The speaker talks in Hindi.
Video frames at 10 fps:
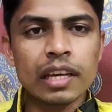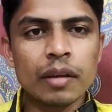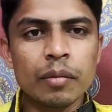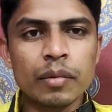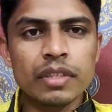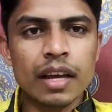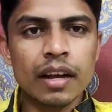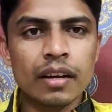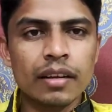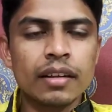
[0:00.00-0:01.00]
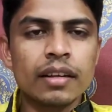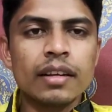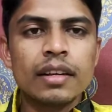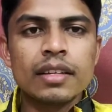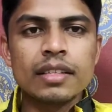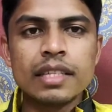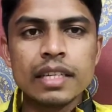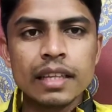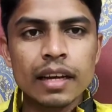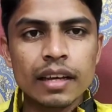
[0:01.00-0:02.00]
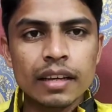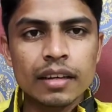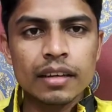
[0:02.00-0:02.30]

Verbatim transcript: देखने में मजा आएगा जीत गए